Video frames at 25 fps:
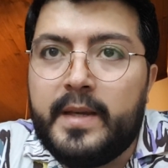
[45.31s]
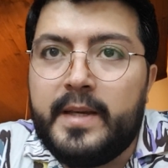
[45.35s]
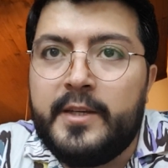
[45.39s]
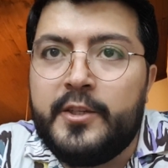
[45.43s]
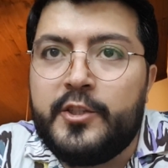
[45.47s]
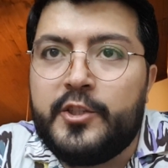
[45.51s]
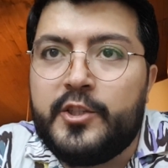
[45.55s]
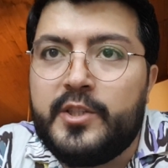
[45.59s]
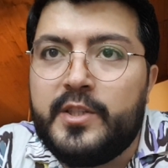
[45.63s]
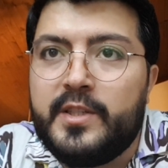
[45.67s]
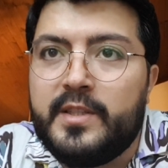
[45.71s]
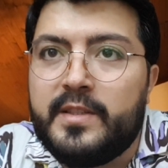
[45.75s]

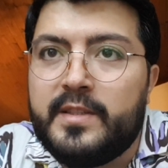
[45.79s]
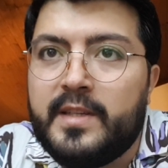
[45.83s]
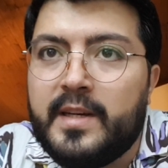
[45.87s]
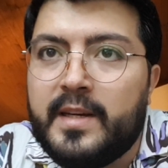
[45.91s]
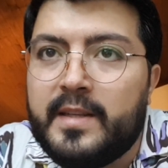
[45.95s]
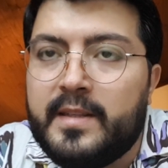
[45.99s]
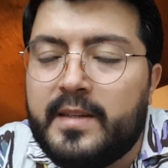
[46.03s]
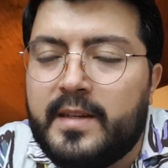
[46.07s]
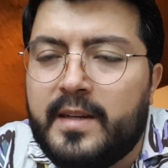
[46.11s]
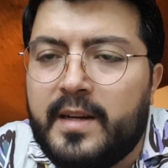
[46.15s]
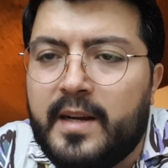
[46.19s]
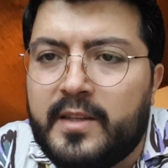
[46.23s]
İşin
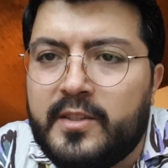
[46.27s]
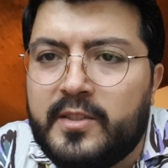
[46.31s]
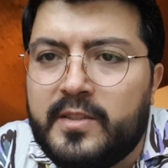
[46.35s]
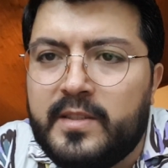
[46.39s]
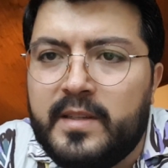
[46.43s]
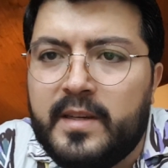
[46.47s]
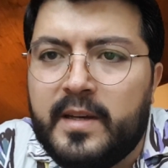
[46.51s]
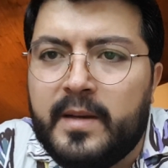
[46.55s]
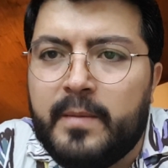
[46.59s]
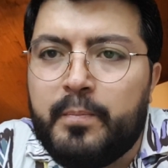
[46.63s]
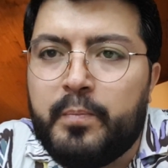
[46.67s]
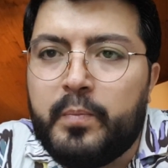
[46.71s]
tadı
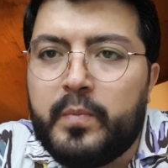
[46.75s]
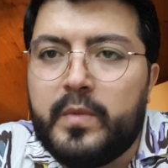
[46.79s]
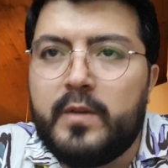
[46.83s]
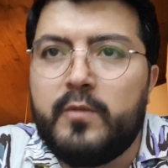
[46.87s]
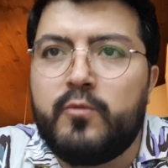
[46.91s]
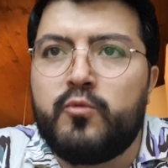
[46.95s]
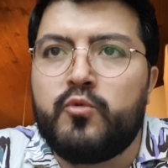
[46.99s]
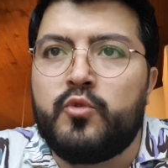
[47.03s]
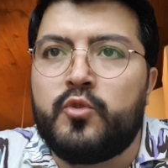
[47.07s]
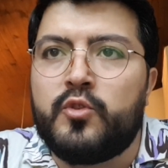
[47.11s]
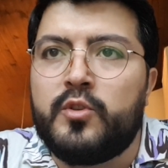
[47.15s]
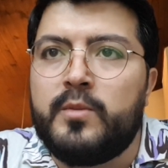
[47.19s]
kaçtı.
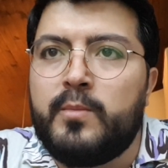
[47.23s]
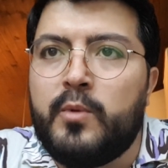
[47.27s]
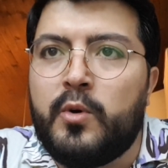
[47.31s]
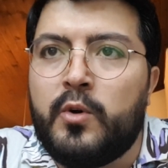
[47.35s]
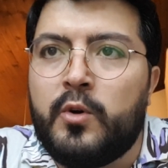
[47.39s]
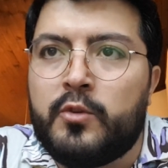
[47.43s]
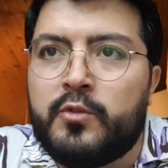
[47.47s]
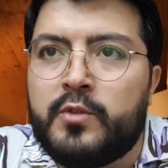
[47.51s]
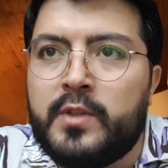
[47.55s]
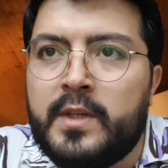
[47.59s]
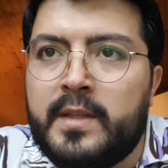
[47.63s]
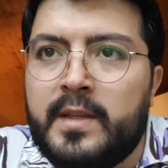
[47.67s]
Durum
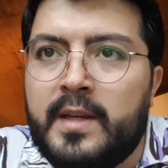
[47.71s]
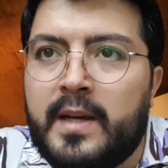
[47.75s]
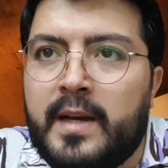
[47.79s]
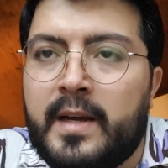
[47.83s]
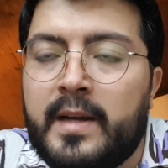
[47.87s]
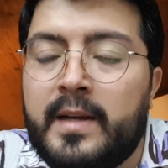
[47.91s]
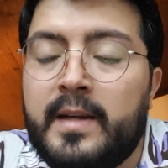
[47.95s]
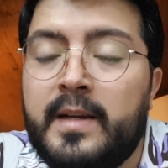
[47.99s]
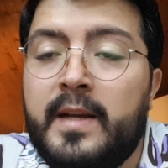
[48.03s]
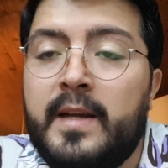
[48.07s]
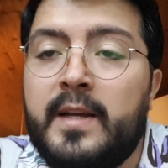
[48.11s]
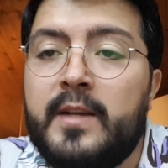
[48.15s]

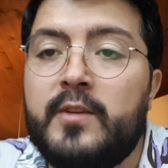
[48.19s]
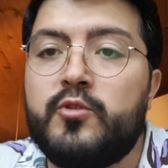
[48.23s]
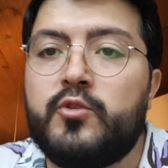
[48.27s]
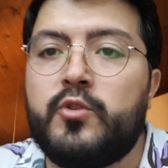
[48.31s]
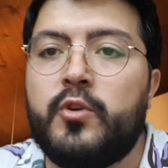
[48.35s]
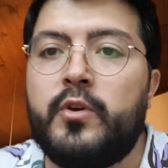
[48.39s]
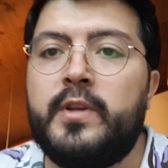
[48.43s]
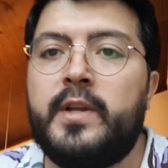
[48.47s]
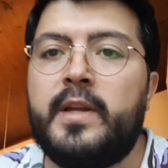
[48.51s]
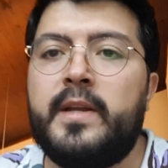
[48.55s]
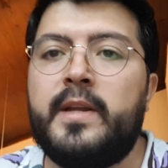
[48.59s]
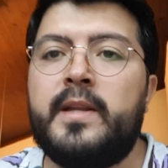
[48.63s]
ortada.
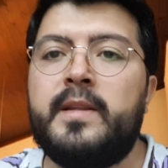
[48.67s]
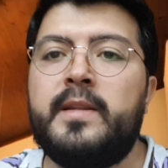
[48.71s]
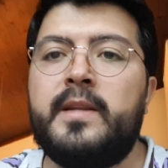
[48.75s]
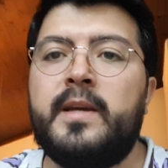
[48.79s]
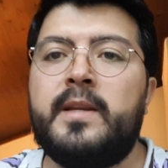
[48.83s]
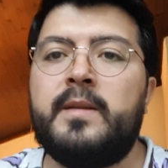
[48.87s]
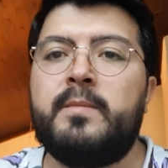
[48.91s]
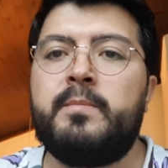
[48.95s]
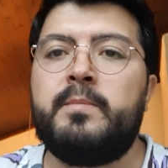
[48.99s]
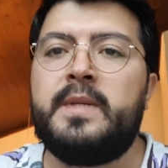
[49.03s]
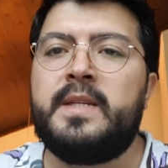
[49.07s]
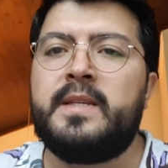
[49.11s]

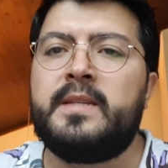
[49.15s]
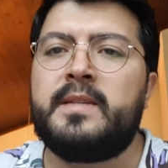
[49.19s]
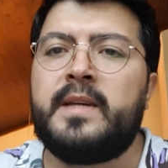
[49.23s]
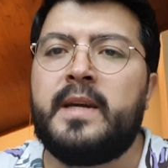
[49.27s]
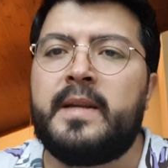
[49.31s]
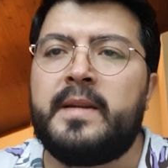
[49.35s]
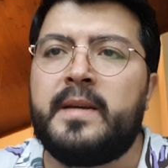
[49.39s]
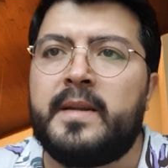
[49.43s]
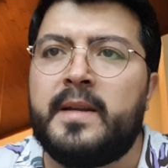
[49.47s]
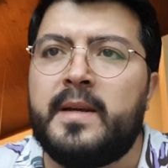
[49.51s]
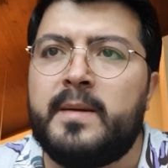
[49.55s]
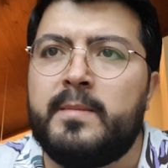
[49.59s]
Söylenenleri bir
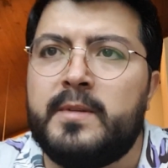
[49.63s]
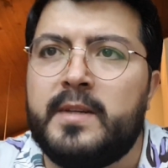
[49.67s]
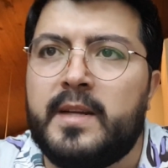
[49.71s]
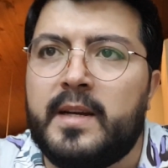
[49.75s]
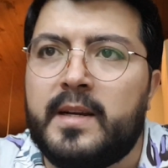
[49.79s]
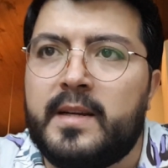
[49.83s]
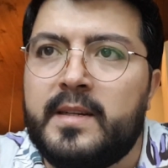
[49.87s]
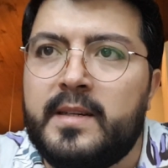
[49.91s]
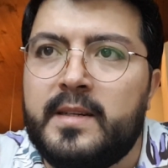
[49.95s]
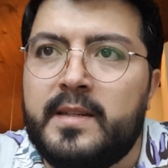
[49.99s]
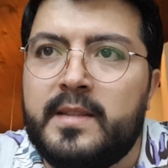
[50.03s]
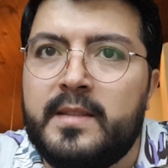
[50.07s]
kenara
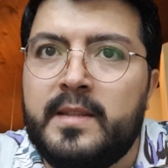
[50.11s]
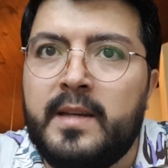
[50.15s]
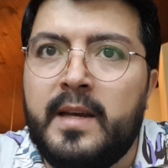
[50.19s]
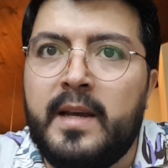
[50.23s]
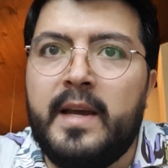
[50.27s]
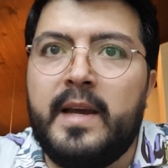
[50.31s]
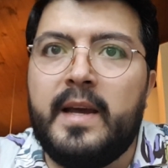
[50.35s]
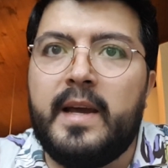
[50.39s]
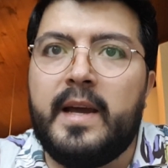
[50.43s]
bırakın.